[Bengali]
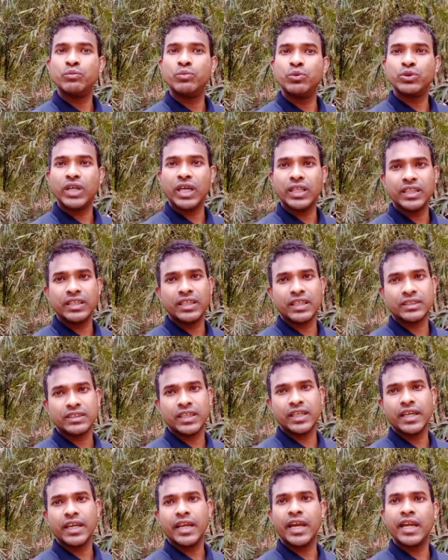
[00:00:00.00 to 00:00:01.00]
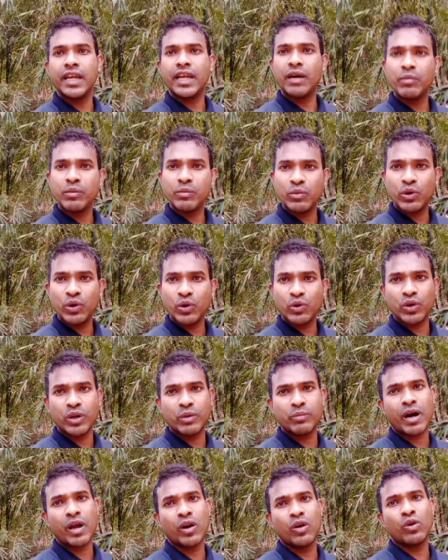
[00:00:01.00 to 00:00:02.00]
বুঝাই দিতেছে এটা আমি মনে করি
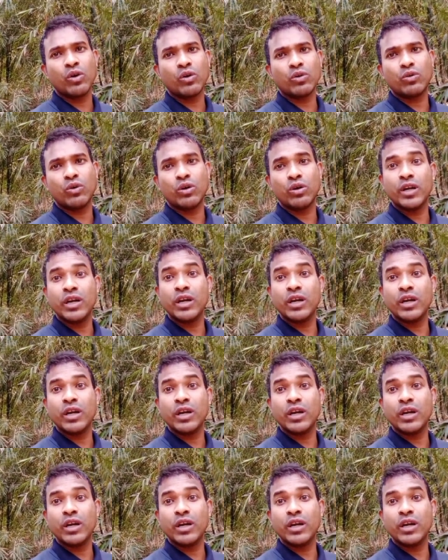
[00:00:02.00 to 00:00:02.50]
ভালো লক্ষণ